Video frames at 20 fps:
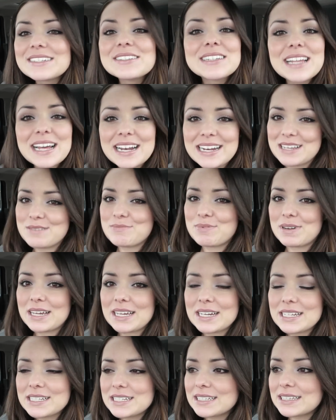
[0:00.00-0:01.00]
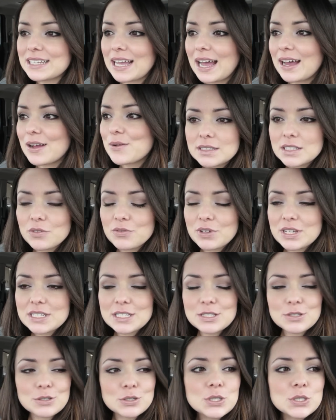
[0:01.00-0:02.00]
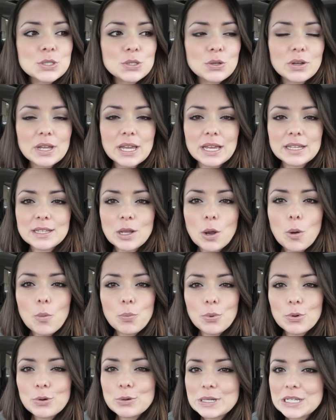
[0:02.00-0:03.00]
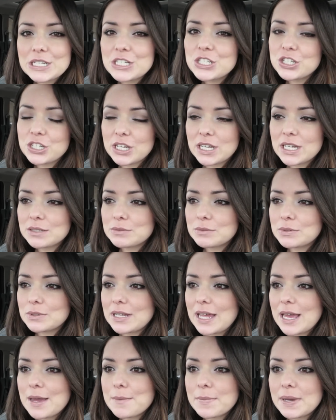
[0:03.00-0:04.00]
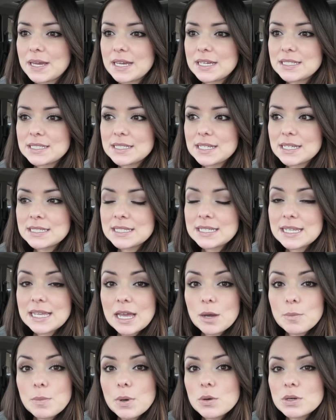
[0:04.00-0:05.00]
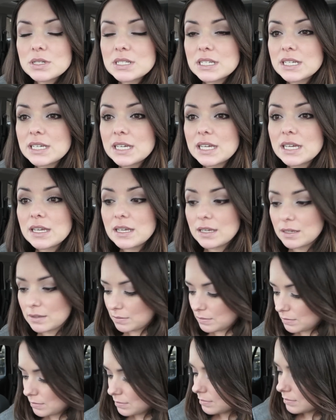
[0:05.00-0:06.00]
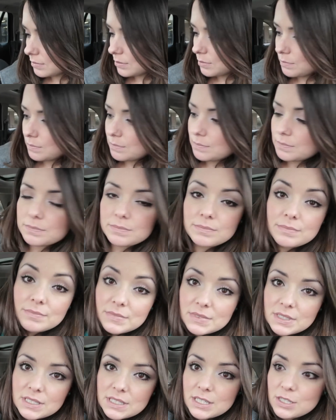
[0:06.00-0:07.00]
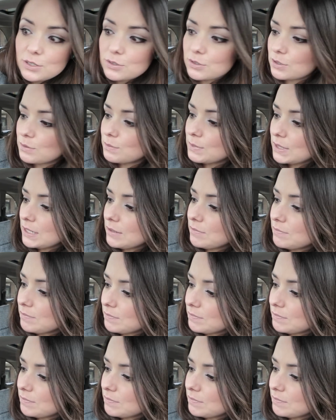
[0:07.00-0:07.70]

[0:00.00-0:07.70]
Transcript: Não dá nem pra acreditar. Talvez isso soe até um pouco ingênuo, né? Mas, assim, é uma coisa que... Excuse me.